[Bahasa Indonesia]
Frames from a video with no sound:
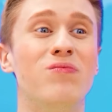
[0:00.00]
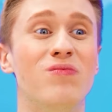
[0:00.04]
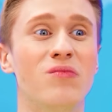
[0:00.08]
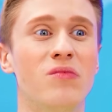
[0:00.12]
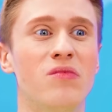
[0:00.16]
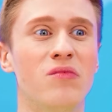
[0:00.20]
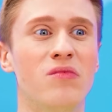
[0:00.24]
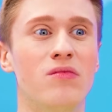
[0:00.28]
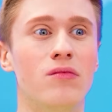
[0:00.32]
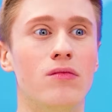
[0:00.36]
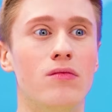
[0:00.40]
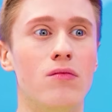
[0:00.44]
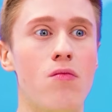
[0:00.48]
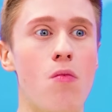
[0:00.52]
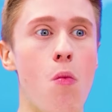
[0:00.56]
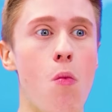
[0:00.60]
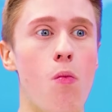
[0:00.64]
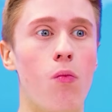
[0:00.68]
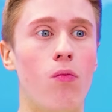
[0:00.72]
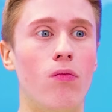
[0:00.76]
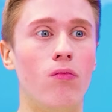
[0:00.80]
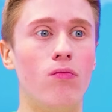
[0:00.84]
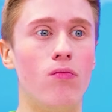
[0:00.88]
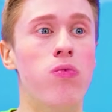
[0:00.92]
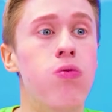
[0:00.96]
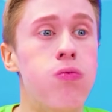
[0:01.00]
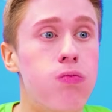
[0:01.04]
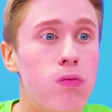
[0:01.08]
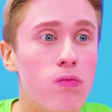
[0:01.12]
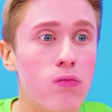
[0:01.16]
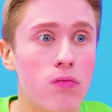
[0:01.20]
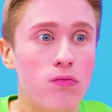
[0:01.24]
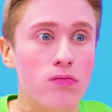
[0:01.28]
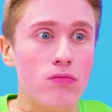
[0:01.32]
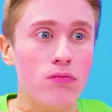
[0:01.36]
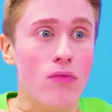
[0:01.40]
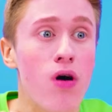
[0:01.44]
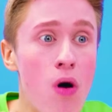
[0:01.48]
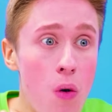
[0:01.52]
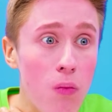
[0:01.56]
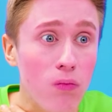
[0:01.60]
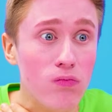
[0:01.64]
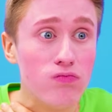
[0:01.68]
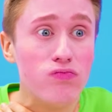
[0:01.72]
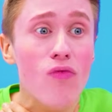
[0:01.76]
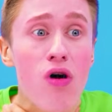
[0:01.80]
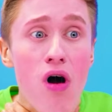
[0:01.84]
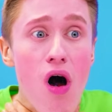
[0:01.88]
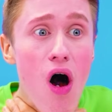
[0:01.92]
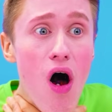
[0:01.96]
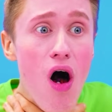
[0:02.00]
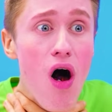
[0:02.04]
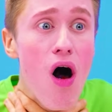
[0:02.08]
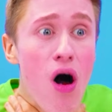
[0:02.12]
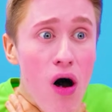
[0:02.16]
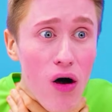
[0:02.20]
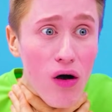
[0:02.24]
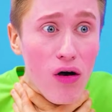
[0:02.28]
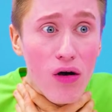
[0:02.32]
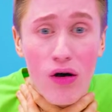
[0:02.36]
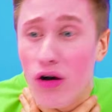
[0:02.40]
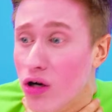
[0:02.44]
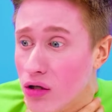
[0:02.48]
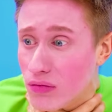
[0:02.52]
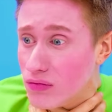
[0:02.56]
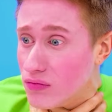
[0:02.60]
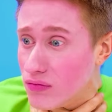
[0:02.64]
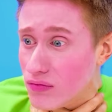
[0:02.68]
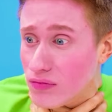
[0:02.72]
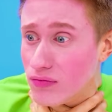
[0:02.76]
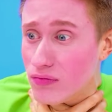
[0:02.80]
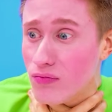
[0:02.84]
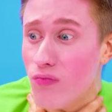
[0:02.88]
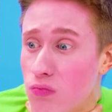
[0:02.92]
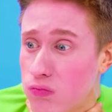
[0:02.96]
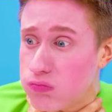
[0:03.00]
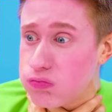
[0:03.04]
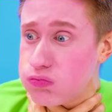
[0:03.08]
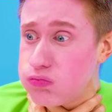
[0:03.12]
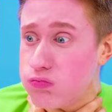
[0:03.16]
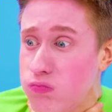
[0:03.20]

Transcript: Oh, oh tidak. Sepertinya permennya masuk ke